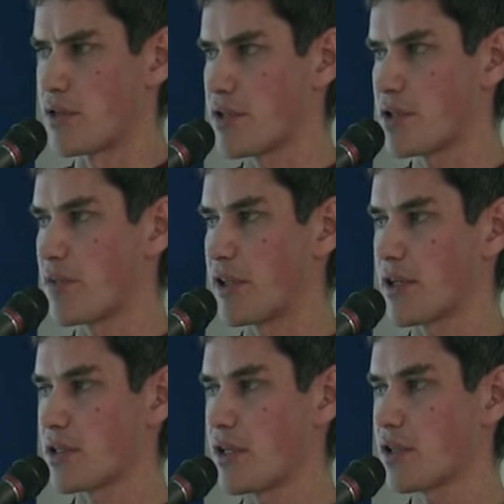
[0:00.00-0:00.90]
10 или
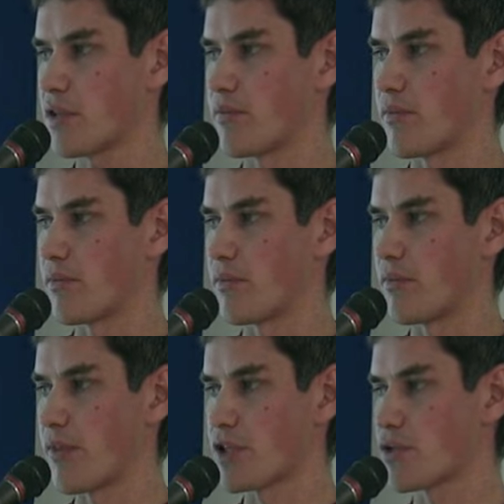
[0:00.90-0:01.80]
15 лет
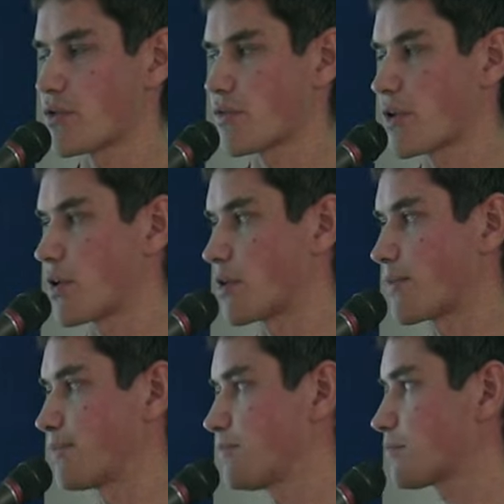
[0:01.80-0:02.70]
поддерживают свои ядра.